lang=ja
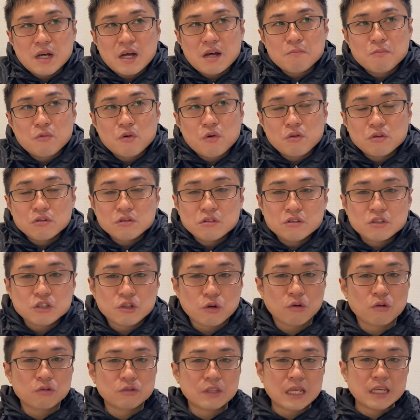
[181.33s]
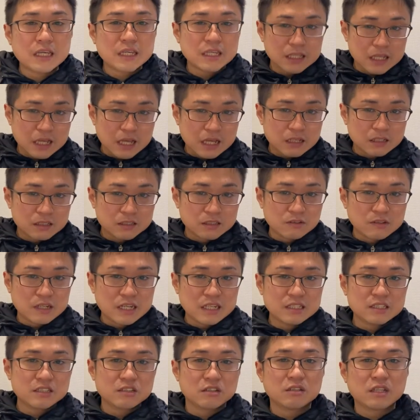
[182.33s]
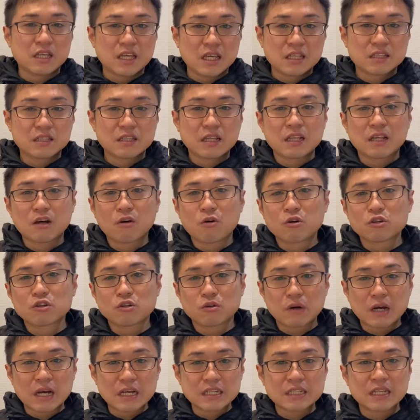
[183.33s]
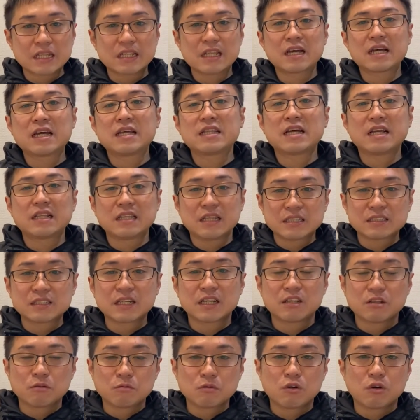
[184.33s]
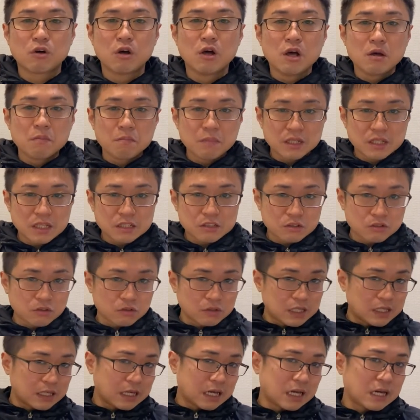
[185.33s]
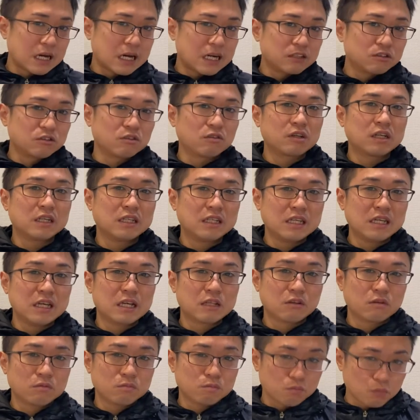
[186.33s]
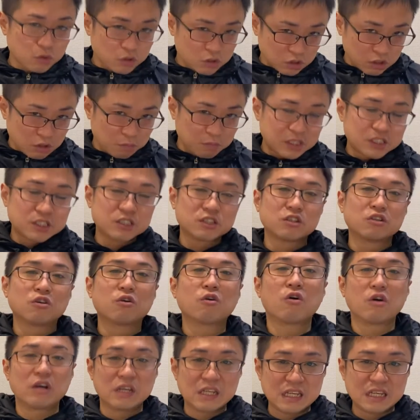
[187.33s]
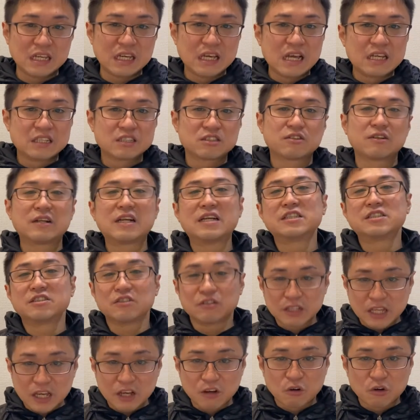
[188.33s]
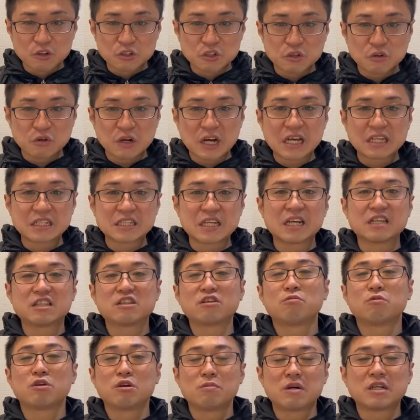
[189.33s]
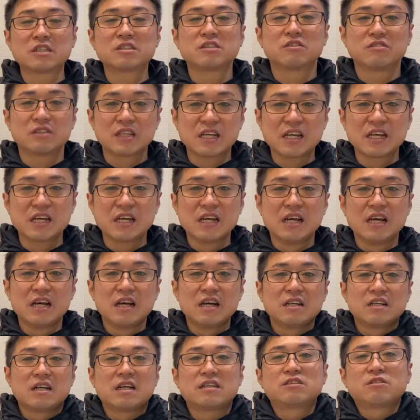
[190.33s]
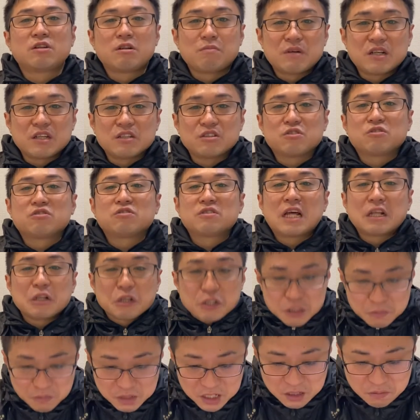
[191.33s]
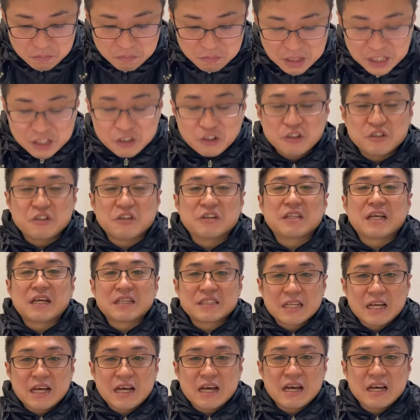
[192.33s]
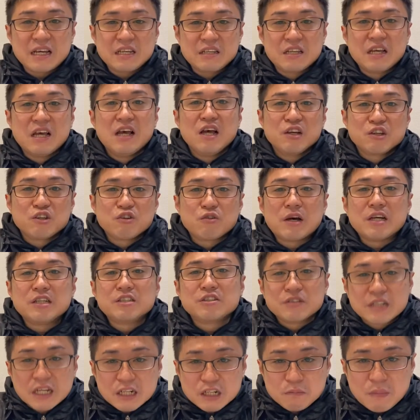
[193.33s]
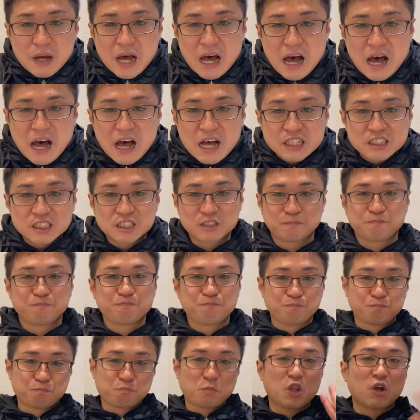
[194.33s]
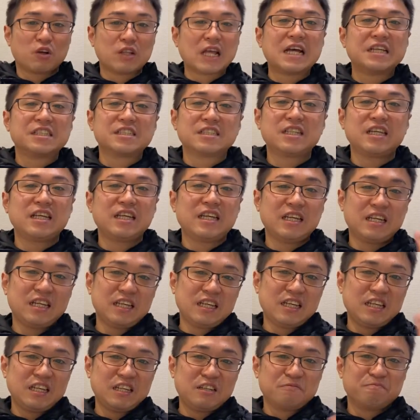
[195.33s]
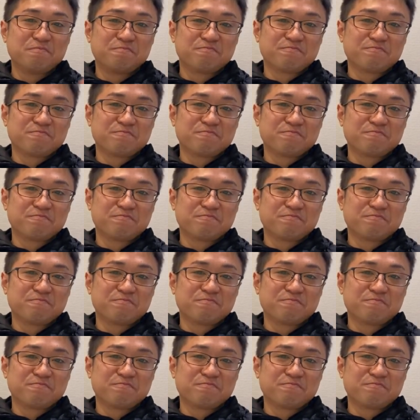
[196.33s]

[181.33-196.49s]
もうほんと初歩的なストレッチをねただご紹介しただけなんですけどもまたちょっと機会がある時にあのもうちょっと密度の濃いストレッチをねご紹介したいと思いますのでそれまでちょっと楽しみに待っておいてください今日は以上になりますお大事に